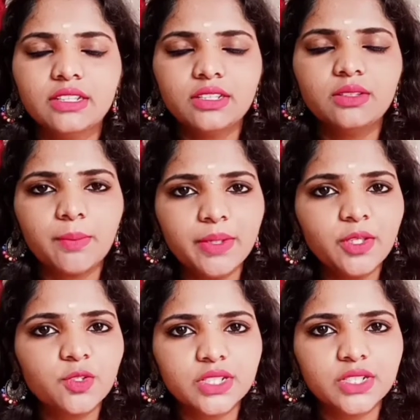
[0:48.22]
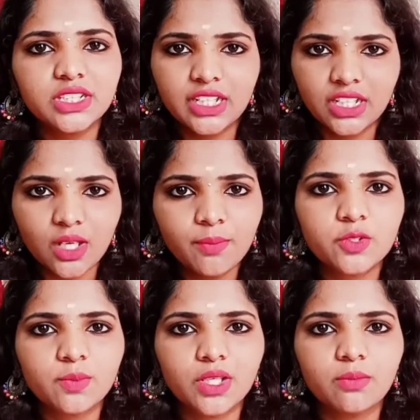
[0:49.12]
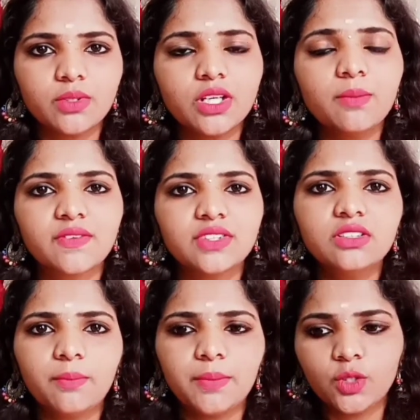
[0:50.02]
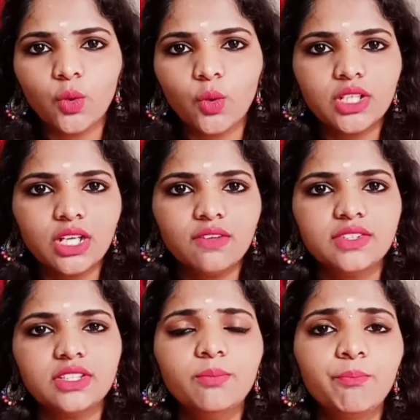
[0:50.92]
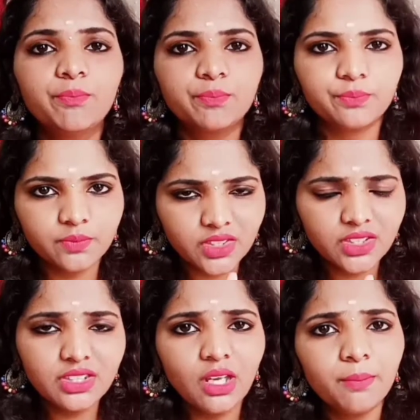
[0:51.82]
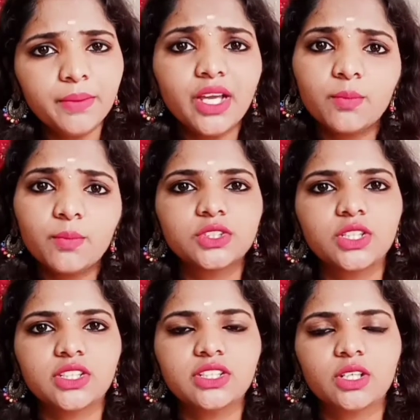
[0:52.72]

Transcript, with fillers: இது எப்படி யூஸ் பண்ணுறதுன்னு தெரியாமல் யூஸ் பண்ணோம்னா நம்மளுக்கு வந்து அப்போ டோட்டலாக வந்து அப்படியே ஆப்போசிட்டாக தான்